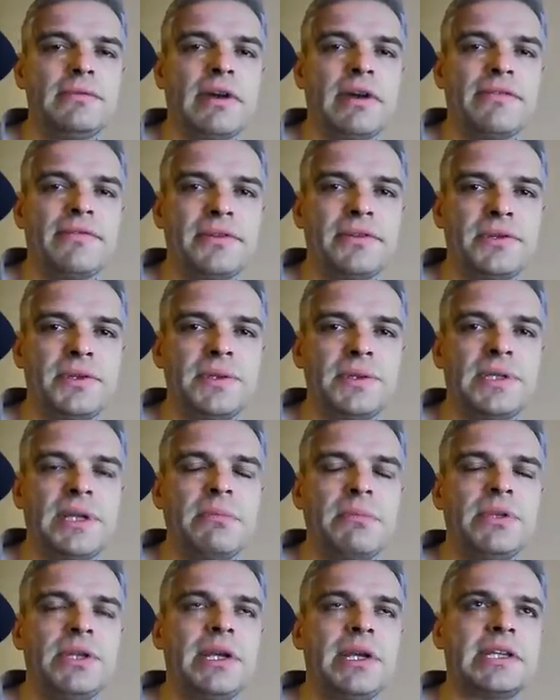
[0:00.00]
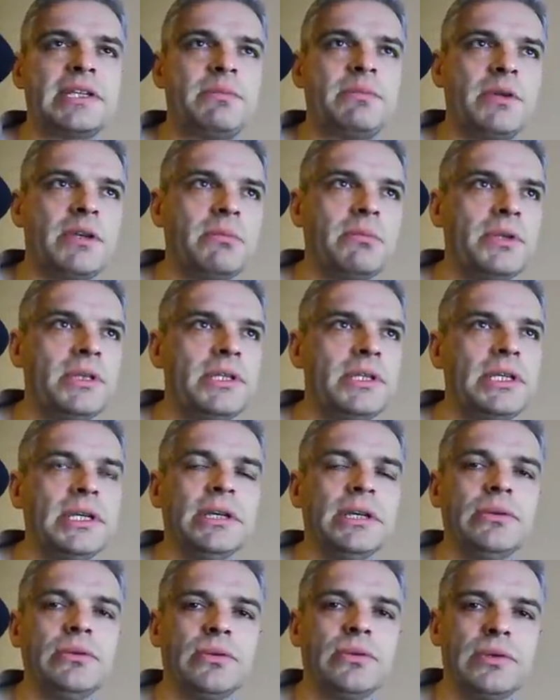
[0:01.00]
Waffensystemen
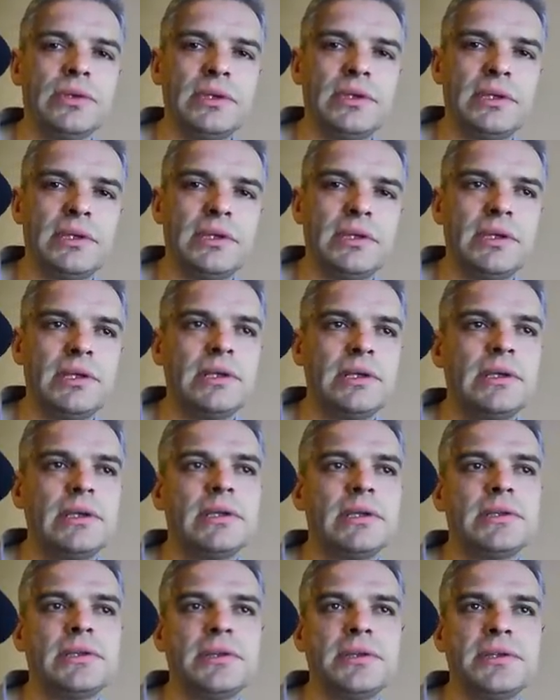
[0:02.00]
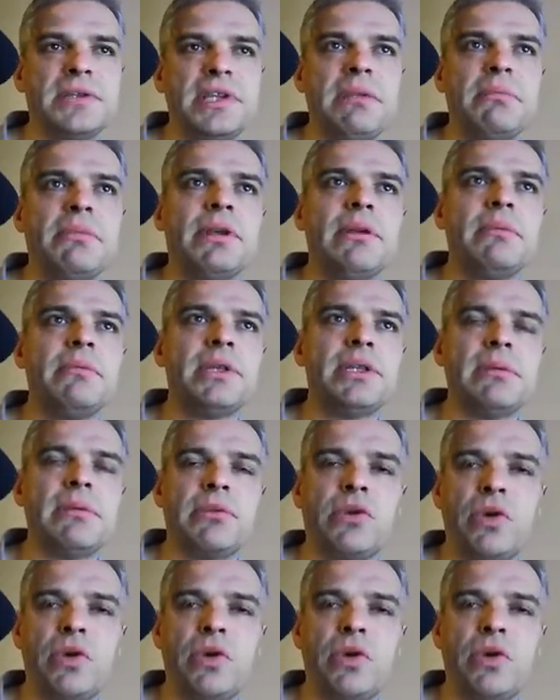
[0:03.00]
experimentiert und die Systeme mit dem